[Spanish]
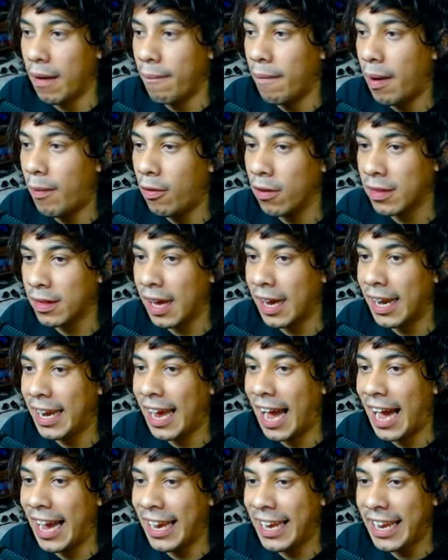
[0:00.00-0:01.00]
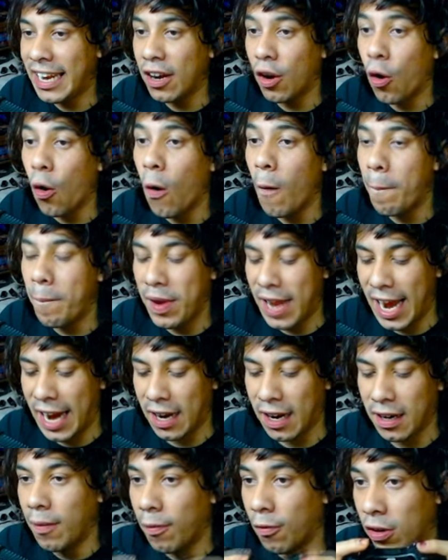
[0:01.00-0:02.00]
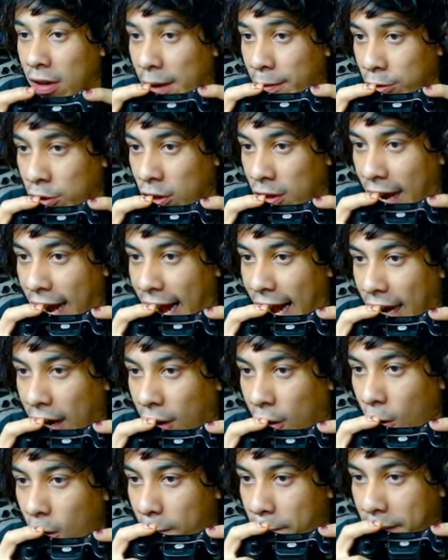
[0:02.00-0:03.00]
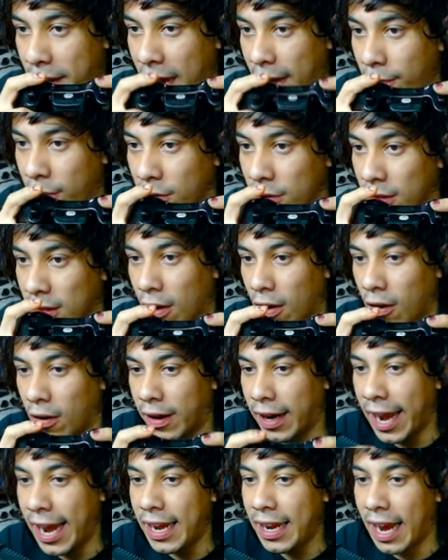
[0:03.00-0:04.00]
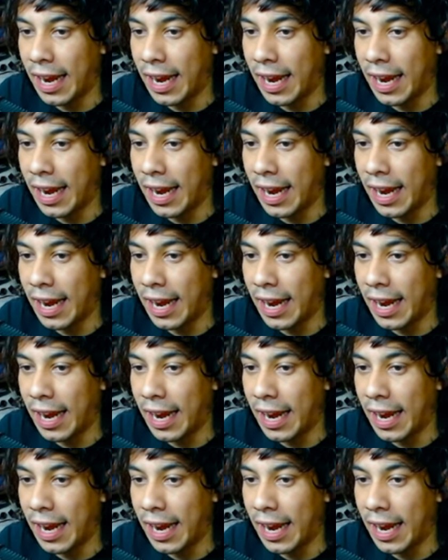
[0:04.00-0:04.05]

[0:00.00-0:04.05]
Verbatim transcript: Vamos a darle ahí en copiar con el botón A. Copiamos, ok.